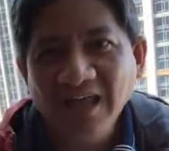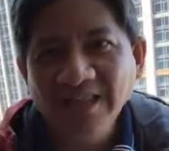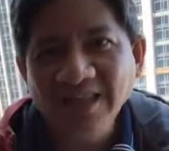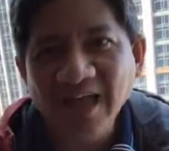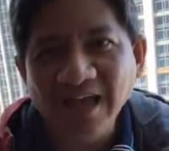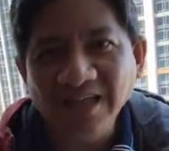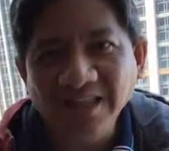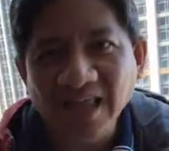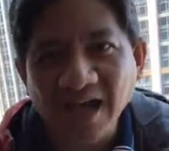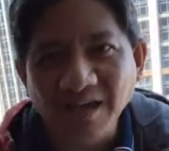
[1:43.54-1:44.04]
ang
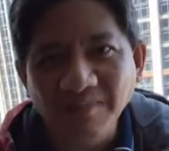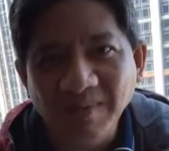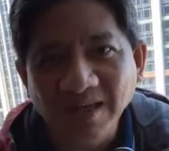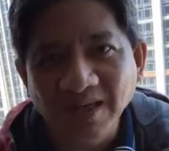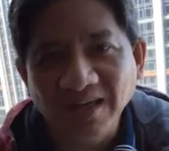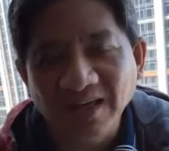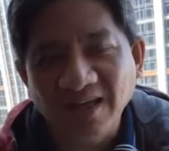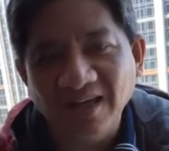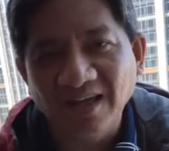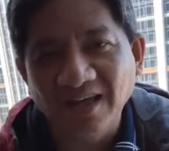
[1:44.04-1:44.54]
dami-daming
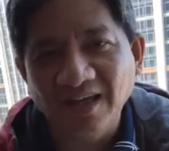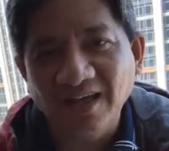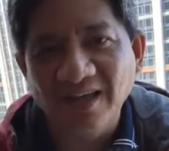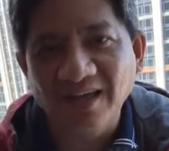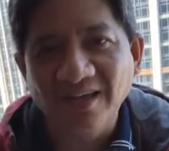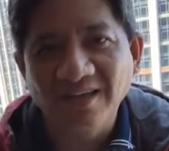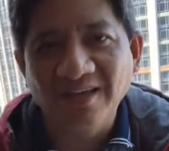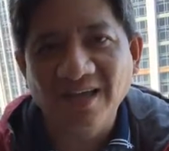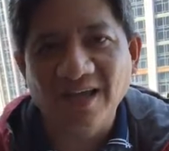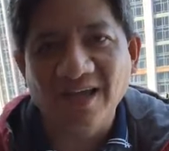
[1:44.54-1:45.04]

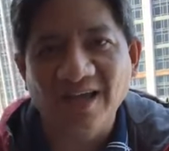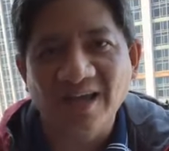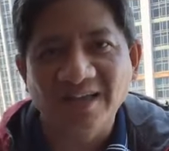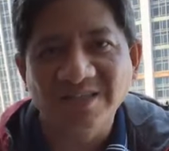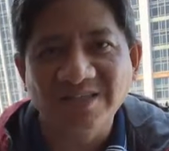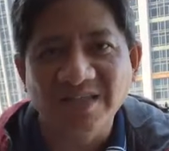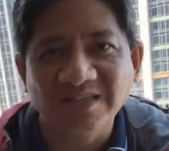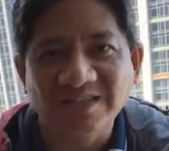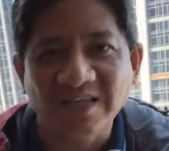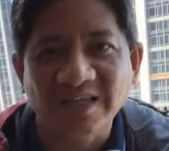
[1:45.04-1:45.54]

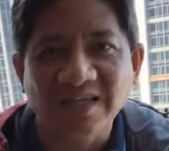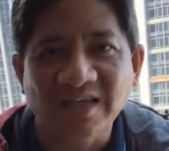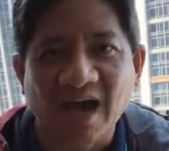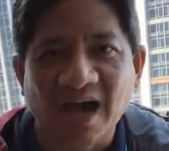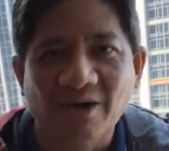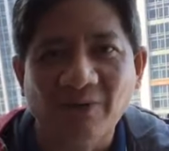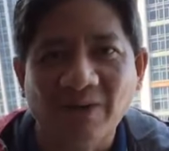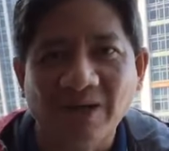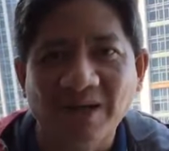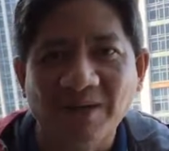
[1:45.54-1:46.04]

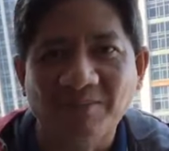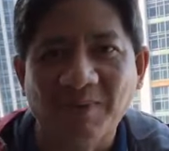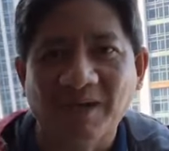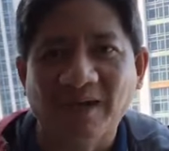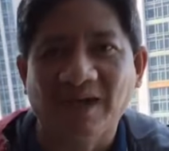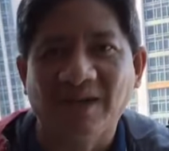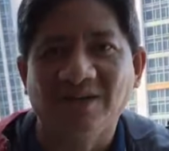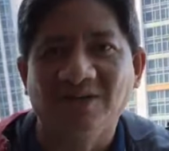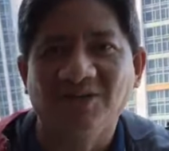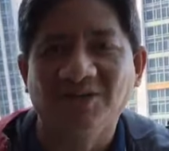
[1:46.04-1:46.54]
nagsisigawan uh, ng
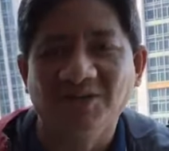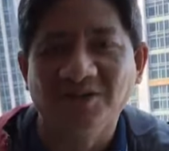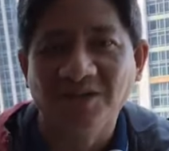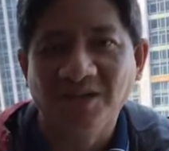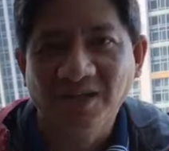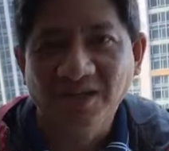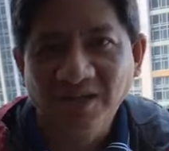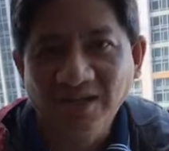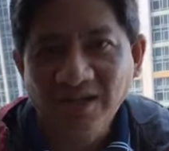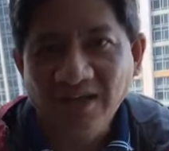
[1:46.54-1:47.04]
mga ano doon.
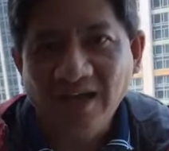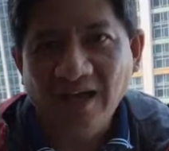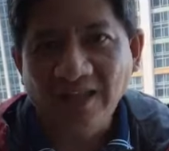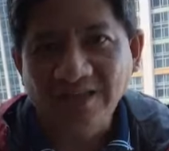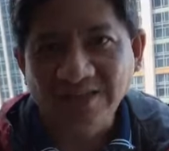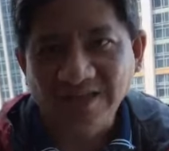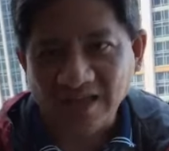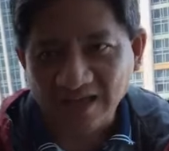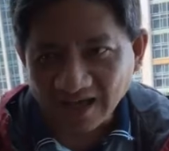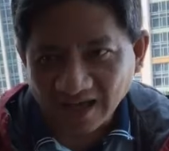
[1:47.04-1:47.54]
At
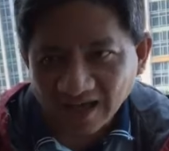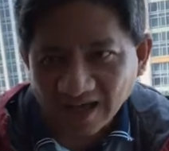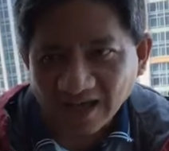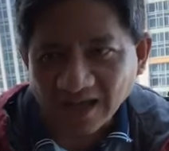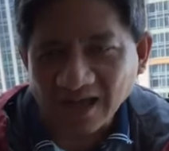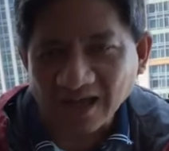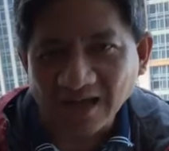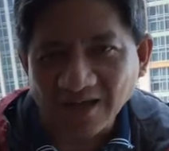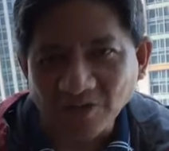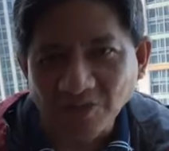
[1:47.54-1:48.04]
saka,
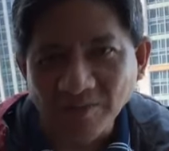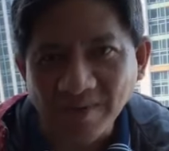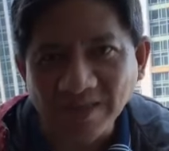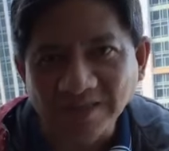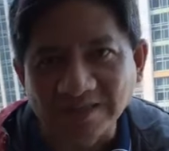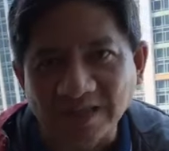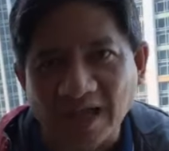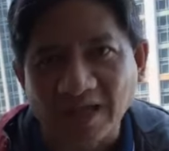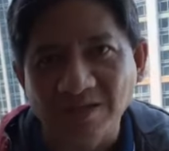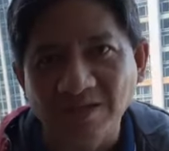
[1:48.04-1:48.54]

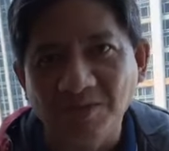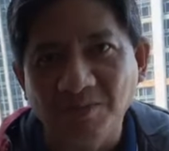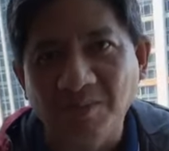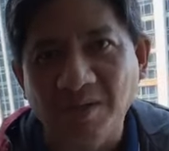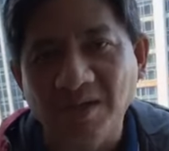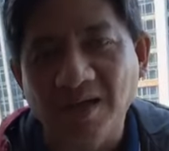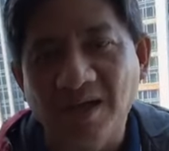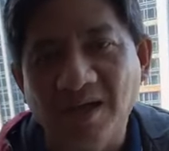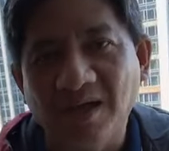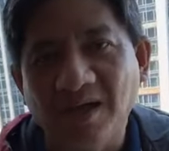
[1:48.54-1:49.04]
kuminsan, yung
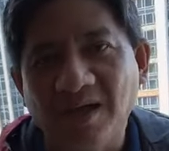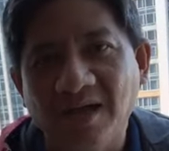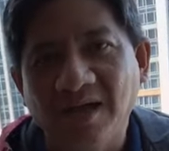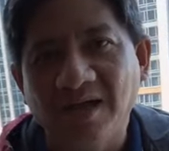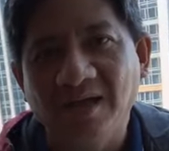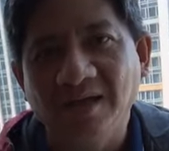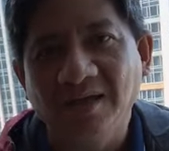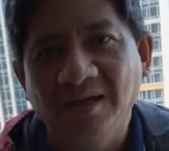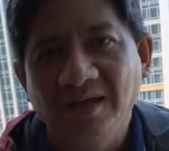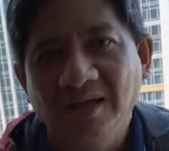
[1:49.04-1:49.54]
mga,
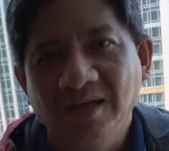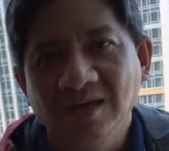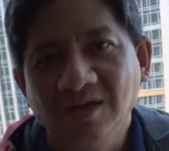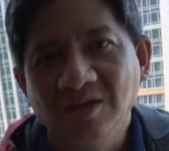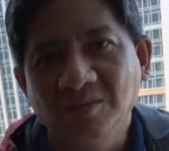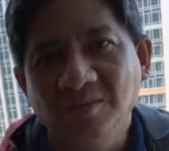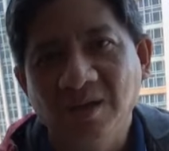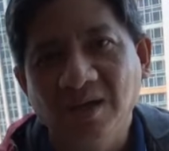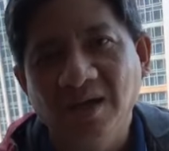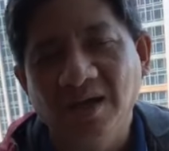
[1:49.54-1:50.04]

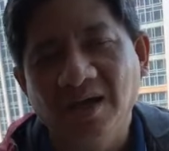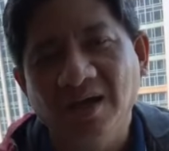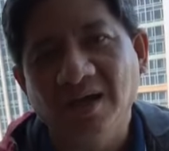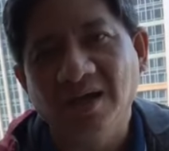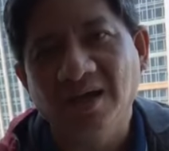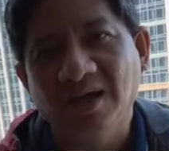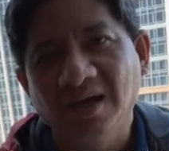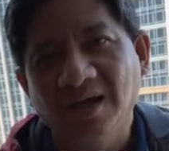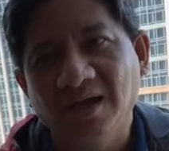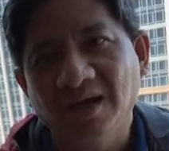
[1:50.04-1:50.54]
yung mga
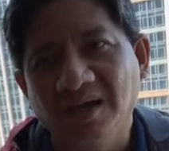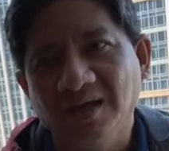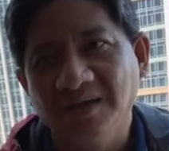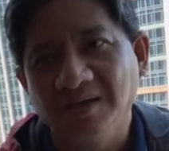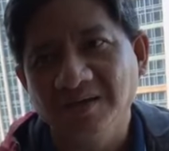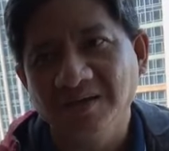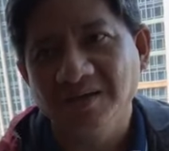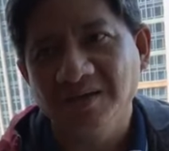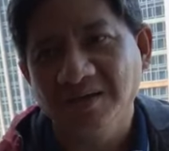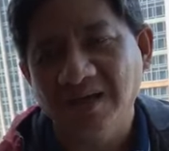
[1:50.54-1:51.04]

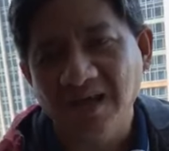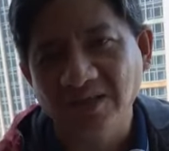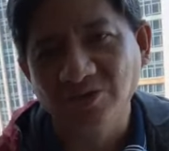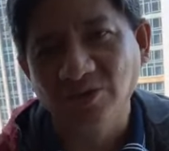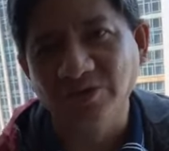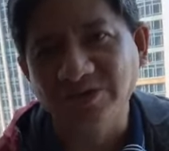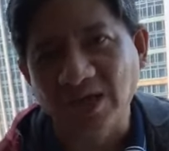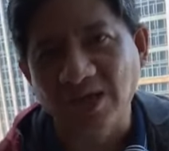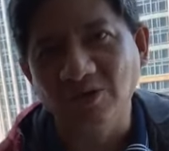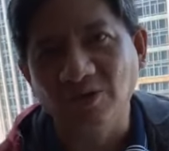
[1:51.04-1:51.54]

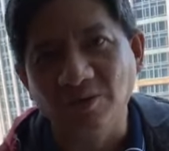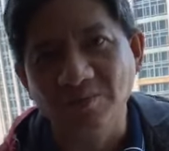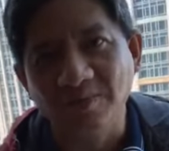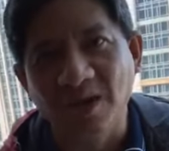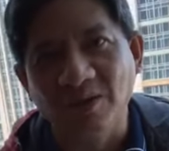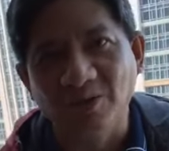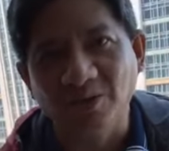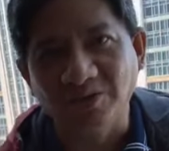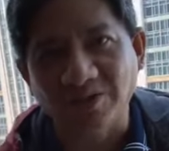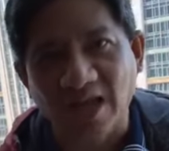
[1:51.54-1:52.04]
nandoon sa loob
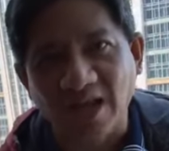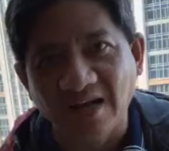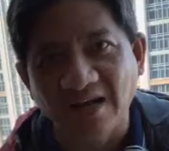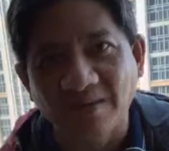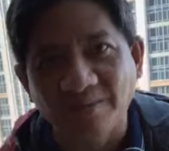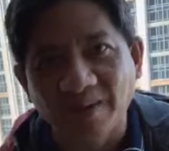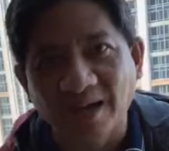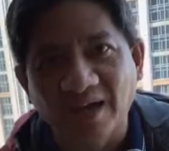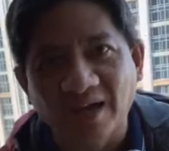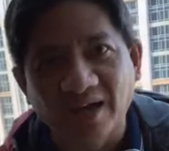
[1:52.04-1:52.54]
ng hotel ng
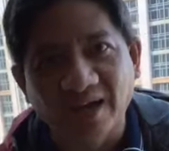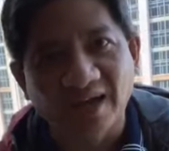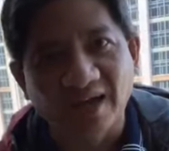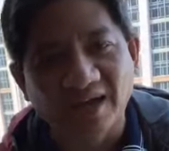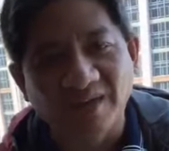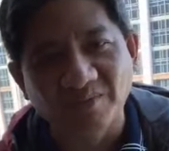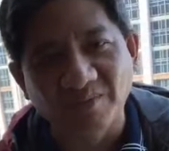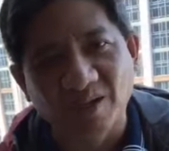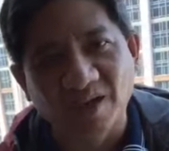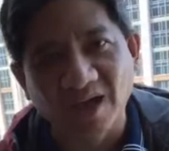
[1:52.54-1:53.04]
mga
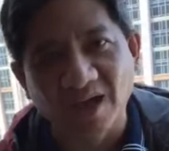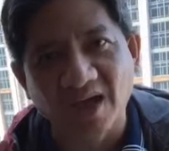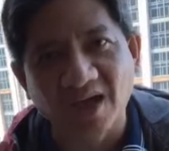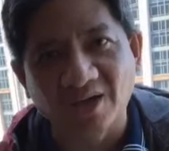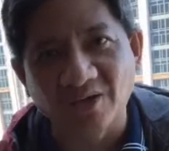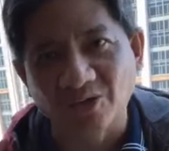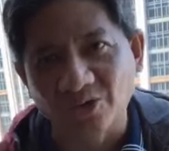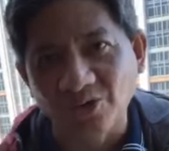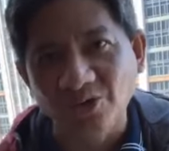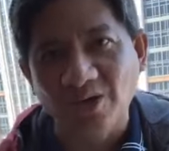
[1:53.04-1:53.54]
mga
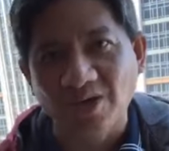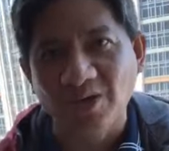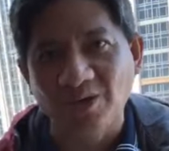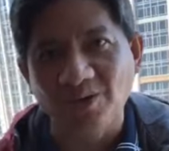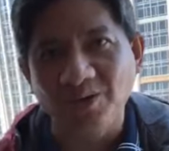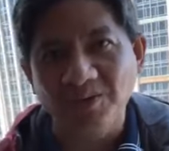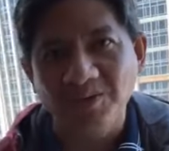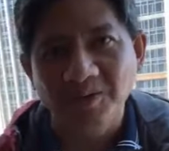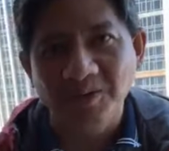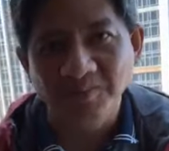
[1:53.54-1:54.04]
crew
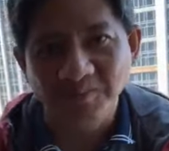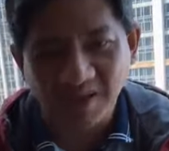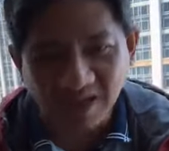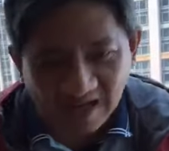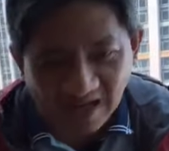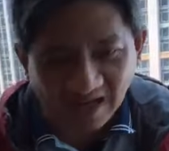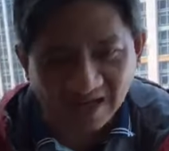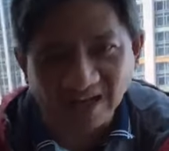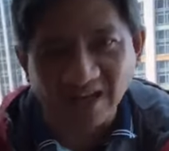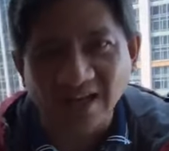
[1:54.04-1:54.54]
ano
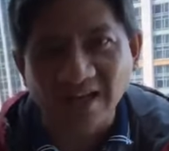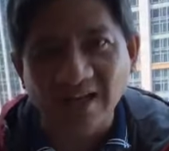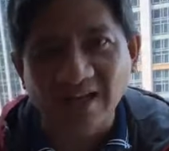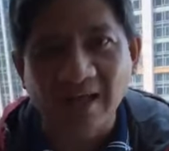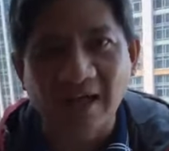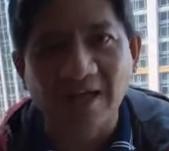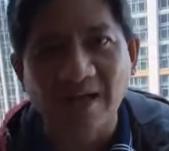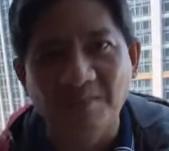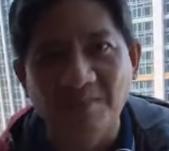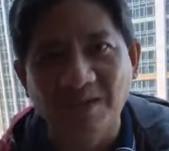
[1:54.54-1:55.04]
bigla na lang
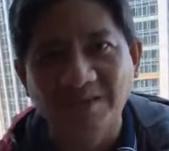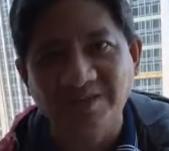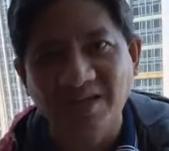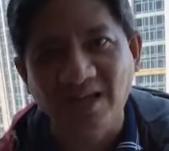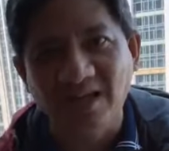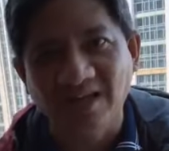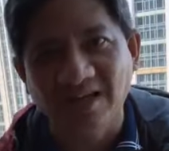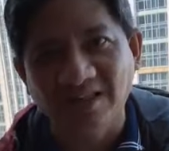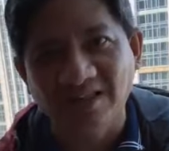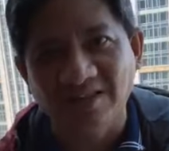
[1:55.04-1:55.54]
lalabas
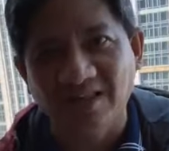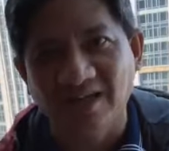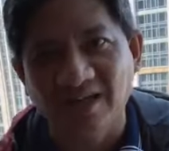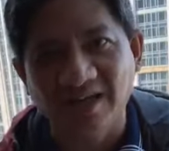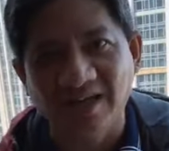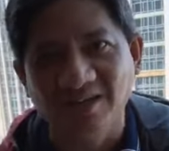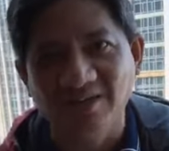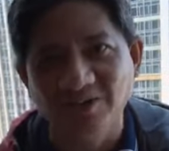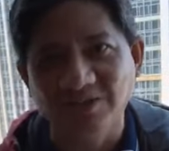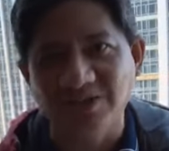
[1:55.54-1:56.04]
yan at uh,
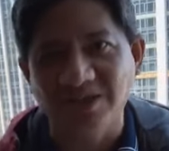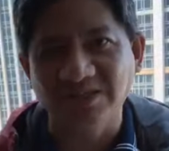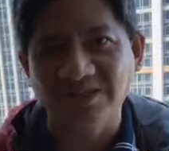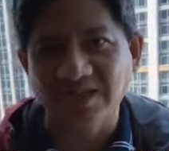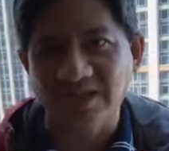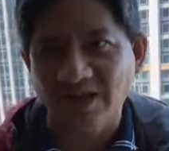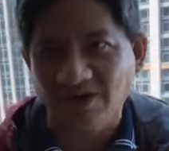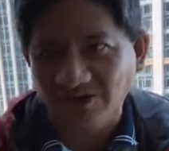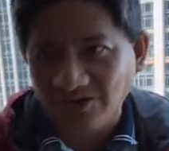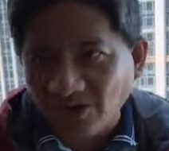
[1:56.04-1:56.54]
ano
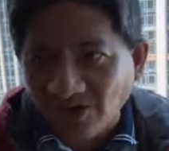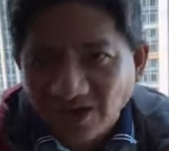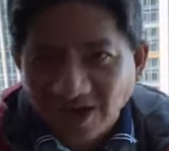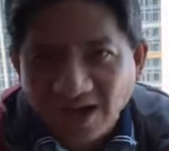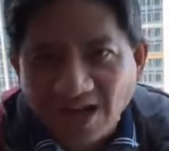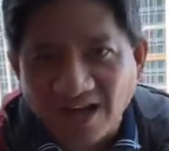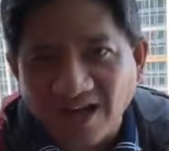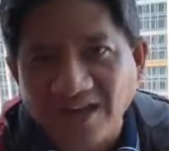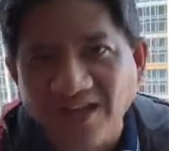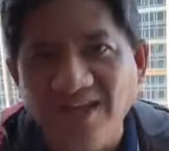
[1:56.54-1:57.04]
sisigaw daw ni
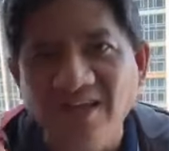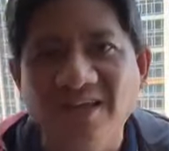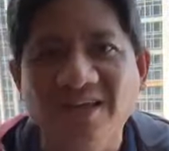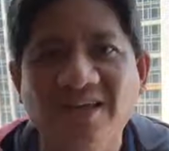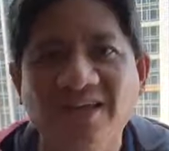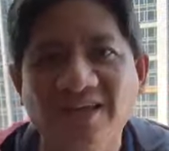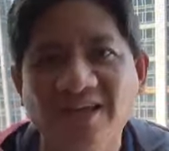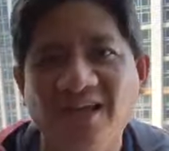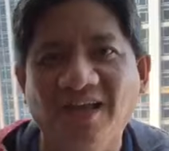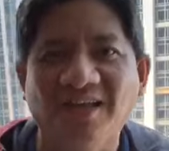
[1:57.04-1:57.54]

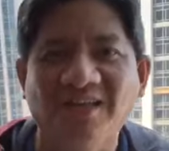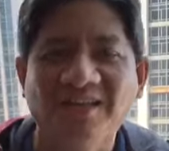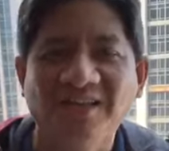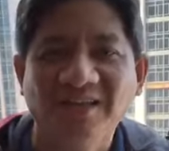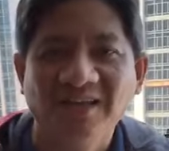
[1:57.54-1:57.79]
Larry yan.